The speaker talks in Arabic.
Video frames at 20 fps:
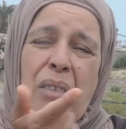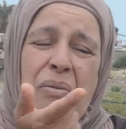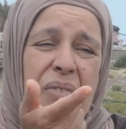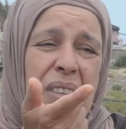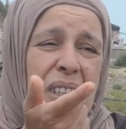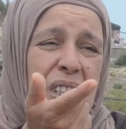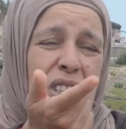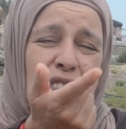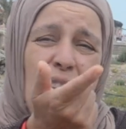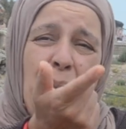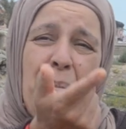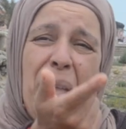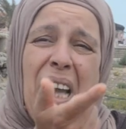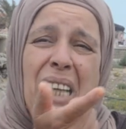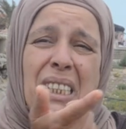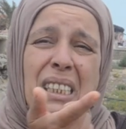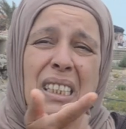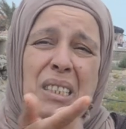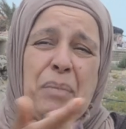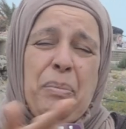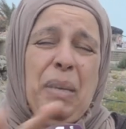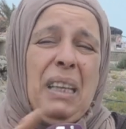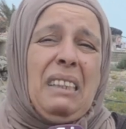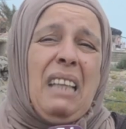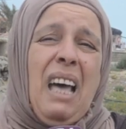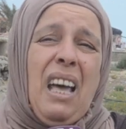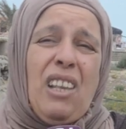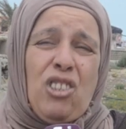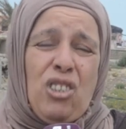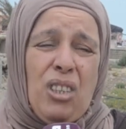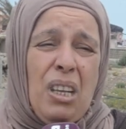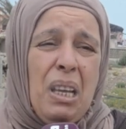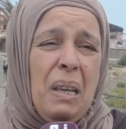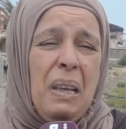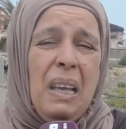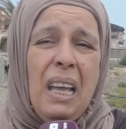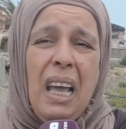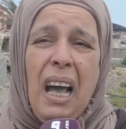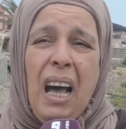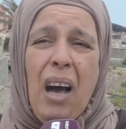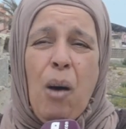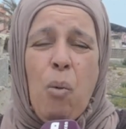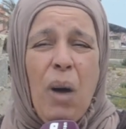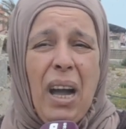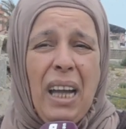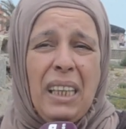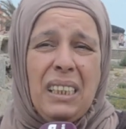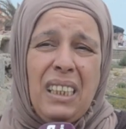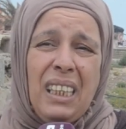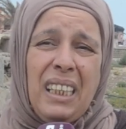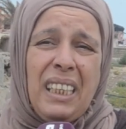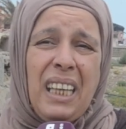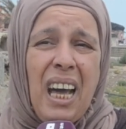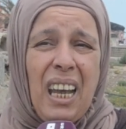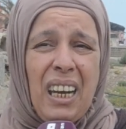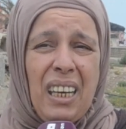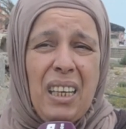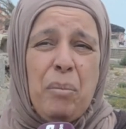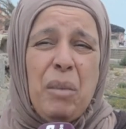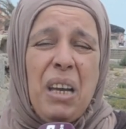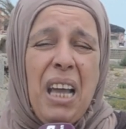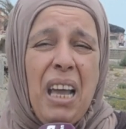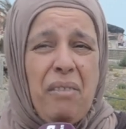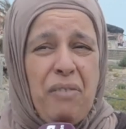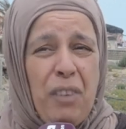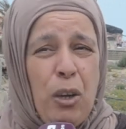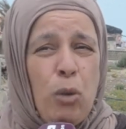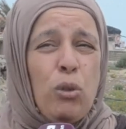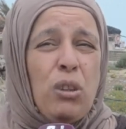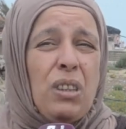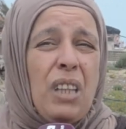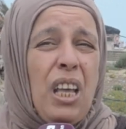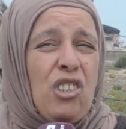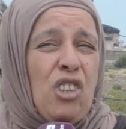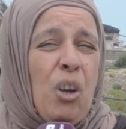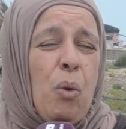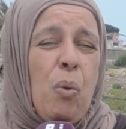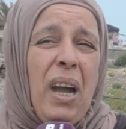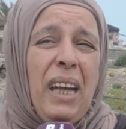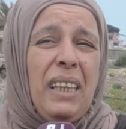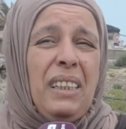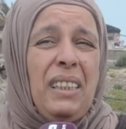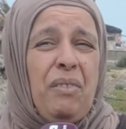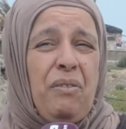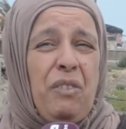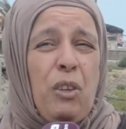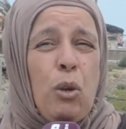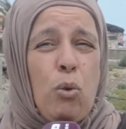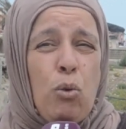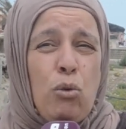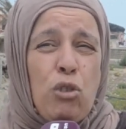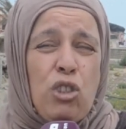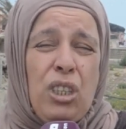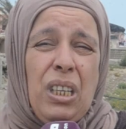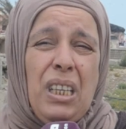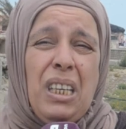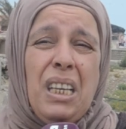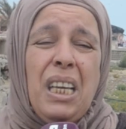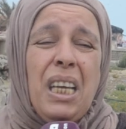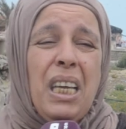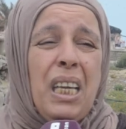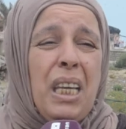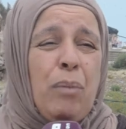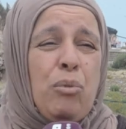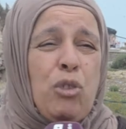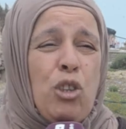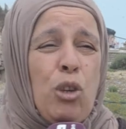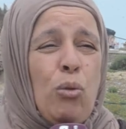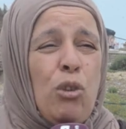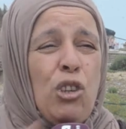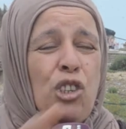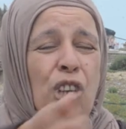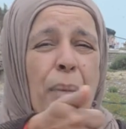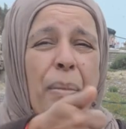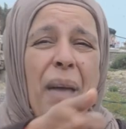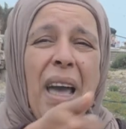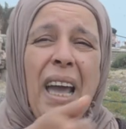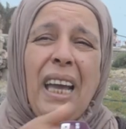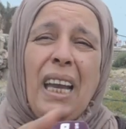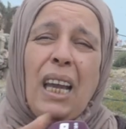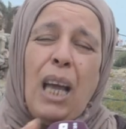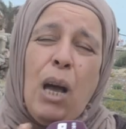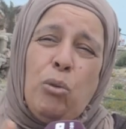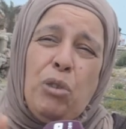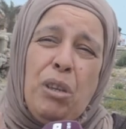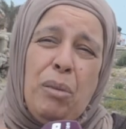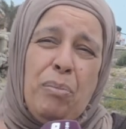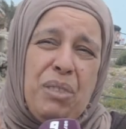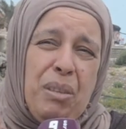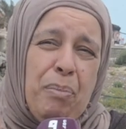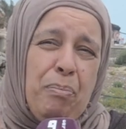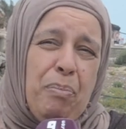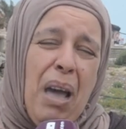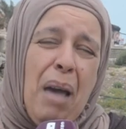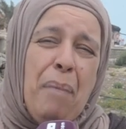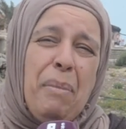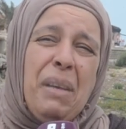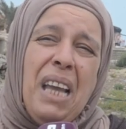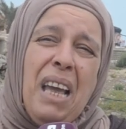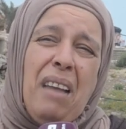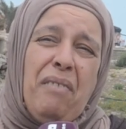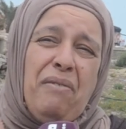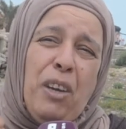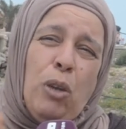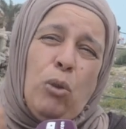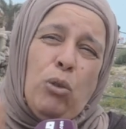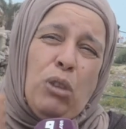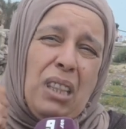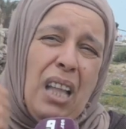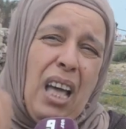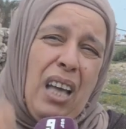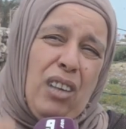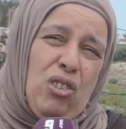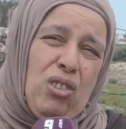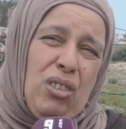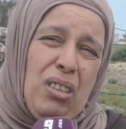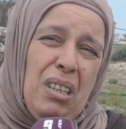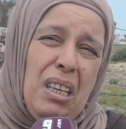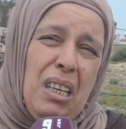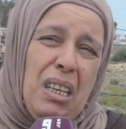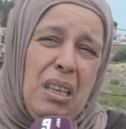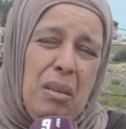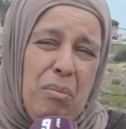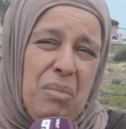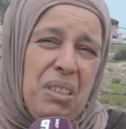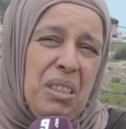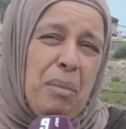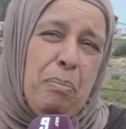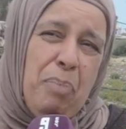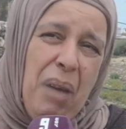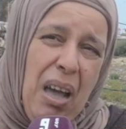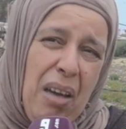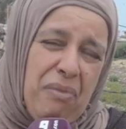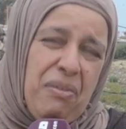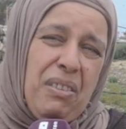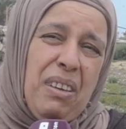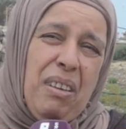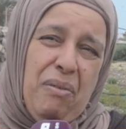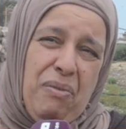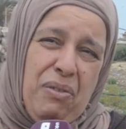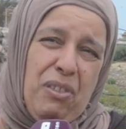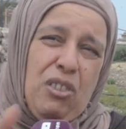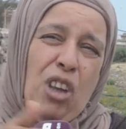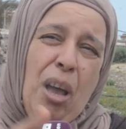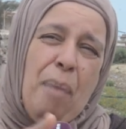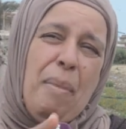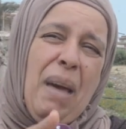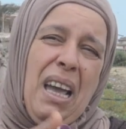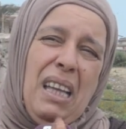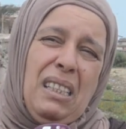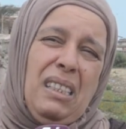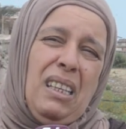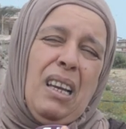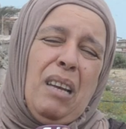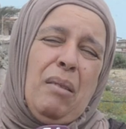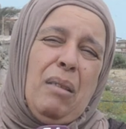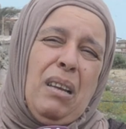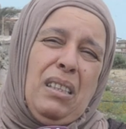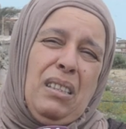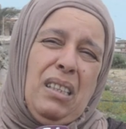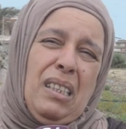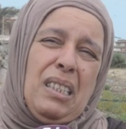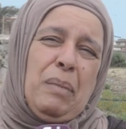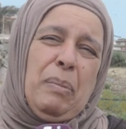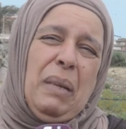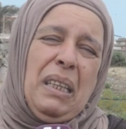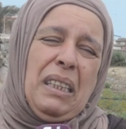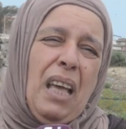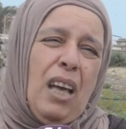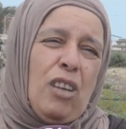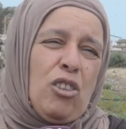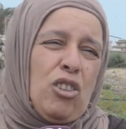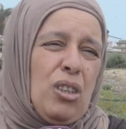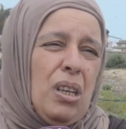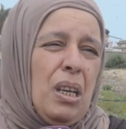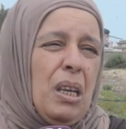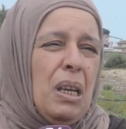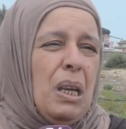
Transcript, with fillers: في الجماعه ديال 17 ها هو عندي الكارني من 2012 هو عندي في في كل شيء يمشيو للجماعه يلقاوني متبعه من 2012 متبعه في الجماعه ديال ديال 17